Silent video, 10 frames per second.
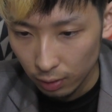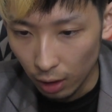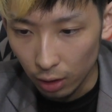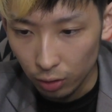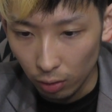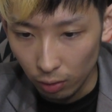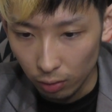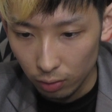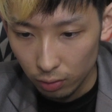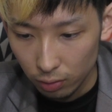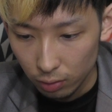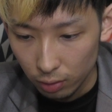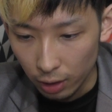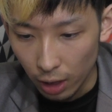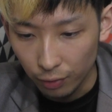あ、あと、
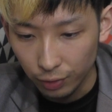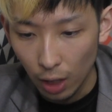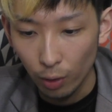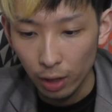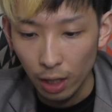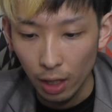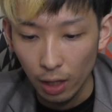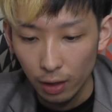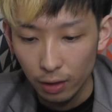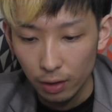キャラクターこれね、